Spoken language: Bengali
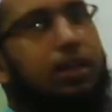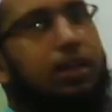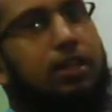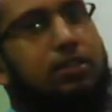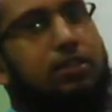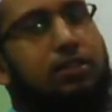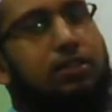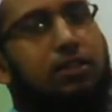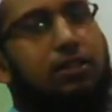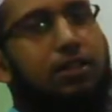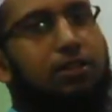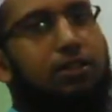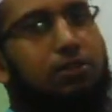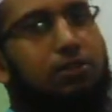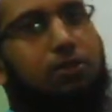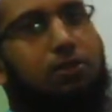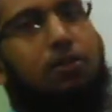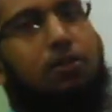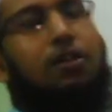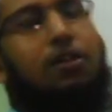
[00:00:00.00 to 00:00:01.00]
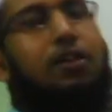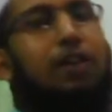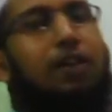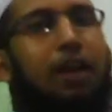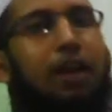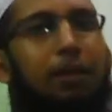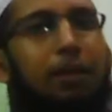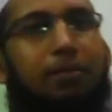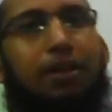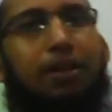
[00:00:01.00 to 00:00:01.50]
আছে কিন্তু
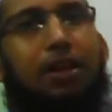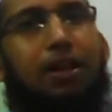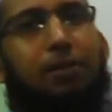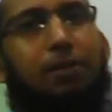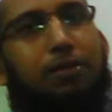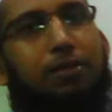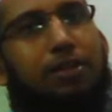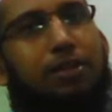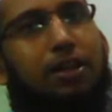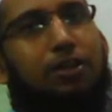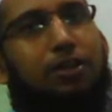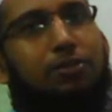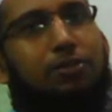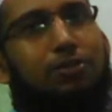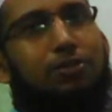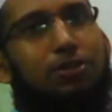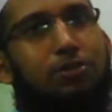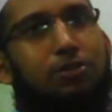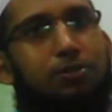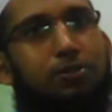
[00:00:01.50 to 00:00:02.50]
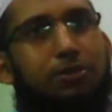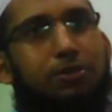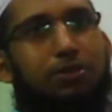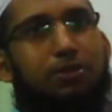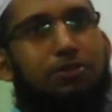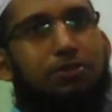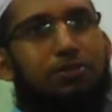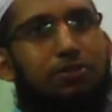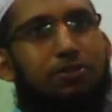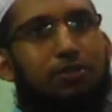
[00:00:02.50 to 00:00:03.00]
আমরা আমাদের আলোচনার সুবিধার
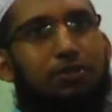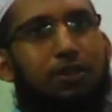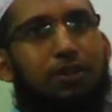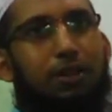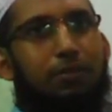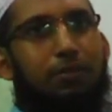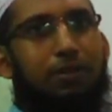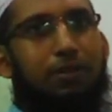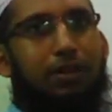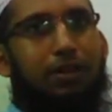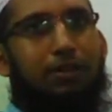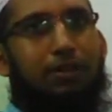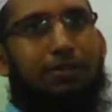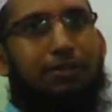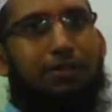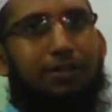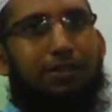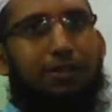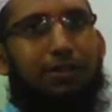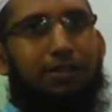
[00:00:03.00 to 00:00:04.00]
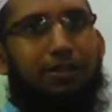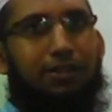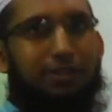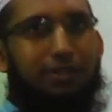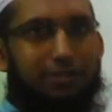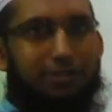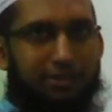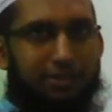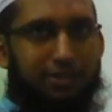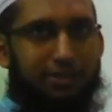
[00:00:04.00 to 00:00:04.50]
জন্য আমরা
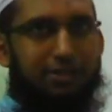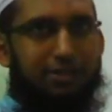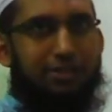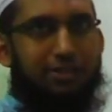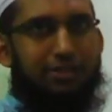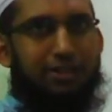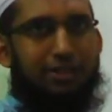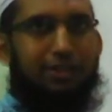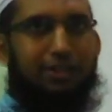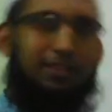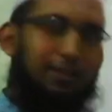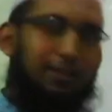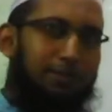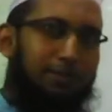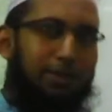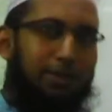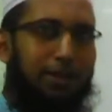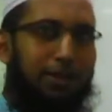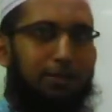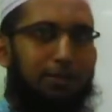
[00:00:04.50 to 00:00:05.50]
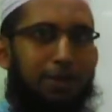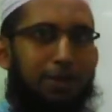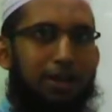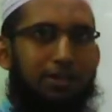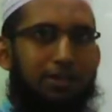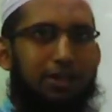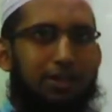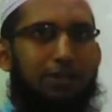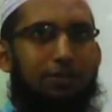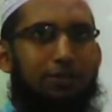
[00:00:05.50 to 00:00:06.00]
সেন্টেন্সকে তিন ভাগে ভাগ
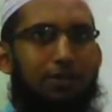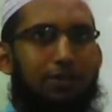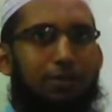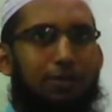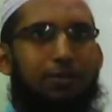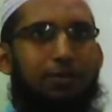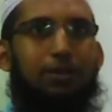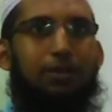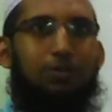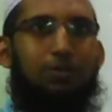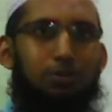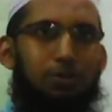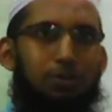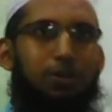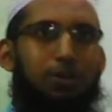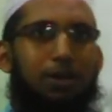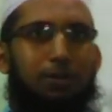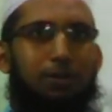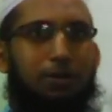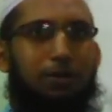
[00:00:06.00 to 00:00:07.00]
না করে আমরা দুই ভাগে ভাগ